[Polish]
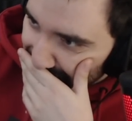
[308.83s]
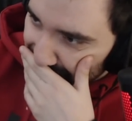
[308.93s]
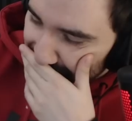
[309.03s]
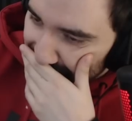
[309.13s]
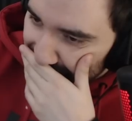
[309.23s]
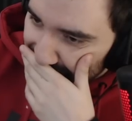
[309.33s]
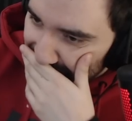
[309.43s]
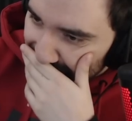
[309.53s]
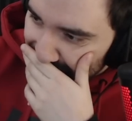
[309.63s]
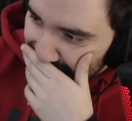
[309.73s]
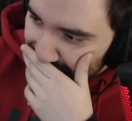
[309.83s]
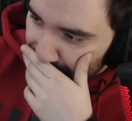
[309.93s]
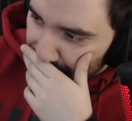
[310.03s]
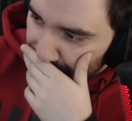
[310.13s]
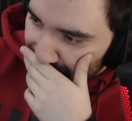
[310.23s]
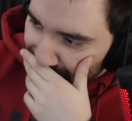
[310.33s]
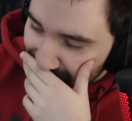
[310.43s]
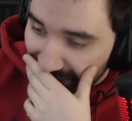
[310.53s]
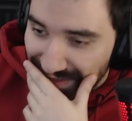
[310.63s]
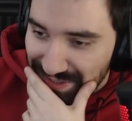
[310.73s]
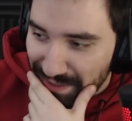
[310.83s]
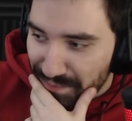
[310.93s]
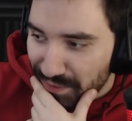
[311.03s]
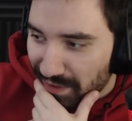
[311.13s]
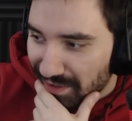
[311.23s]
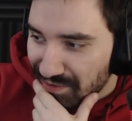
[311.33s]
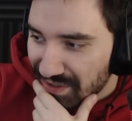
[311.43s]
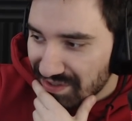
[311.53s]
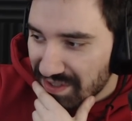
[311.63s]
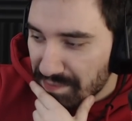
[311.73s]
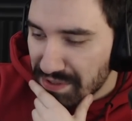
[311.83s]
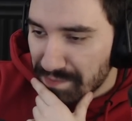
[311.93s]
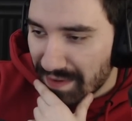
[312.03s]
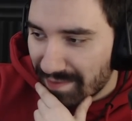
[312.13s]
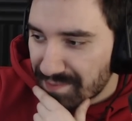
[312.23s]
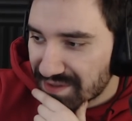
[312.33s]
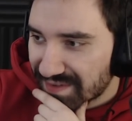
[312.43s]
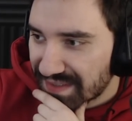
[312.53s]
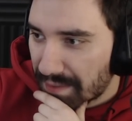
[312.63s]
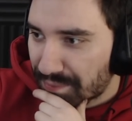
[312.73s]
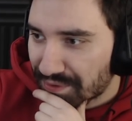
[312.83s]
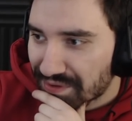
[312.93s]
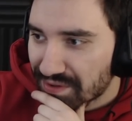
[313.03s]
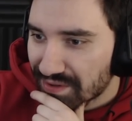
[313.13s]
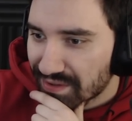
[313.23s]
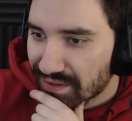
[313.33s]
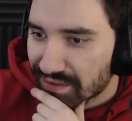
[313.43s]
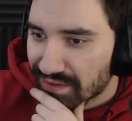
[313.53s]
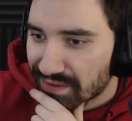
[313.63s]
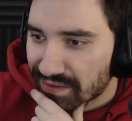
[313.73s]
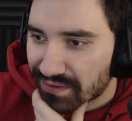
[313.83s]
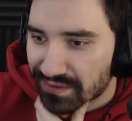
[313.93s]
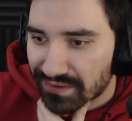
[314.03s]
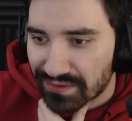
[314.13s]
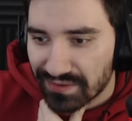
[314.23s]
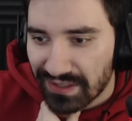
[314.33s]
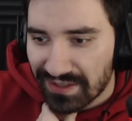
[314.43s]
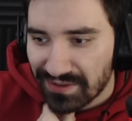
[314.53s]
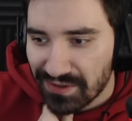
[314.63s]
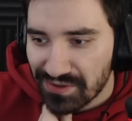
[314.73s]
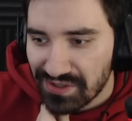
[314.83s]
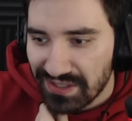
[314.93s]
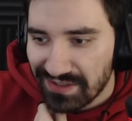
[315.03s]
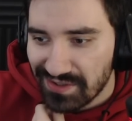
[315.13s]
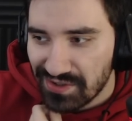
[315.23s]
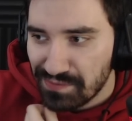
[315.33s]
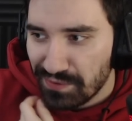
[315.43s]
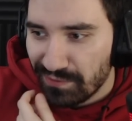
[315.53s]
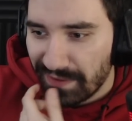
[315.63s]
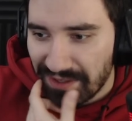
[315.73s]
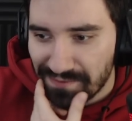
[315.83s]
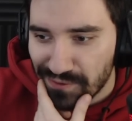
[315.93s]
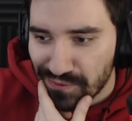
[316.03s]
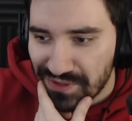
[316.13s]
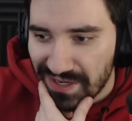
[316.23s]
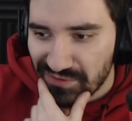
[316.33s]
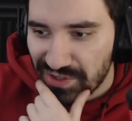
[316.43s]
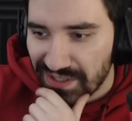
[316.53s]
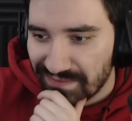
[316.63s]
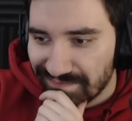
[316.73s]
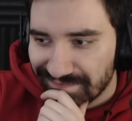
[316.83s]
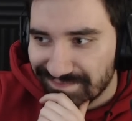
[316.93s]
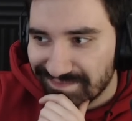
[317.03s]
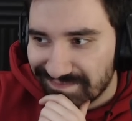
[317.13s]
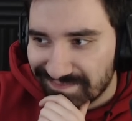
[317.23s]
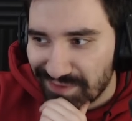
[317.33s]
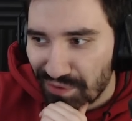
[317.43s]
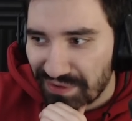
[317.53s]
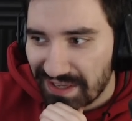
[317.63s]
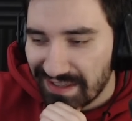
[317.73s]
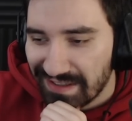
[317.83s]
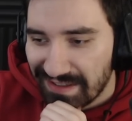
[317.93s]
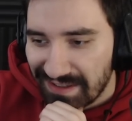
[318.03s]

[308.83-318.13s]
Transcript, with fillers: Yy ciężko było, ciężka przeprawa przez support. Yy, jak ktoś kiedyś był w jakimś urzędzie, to wie,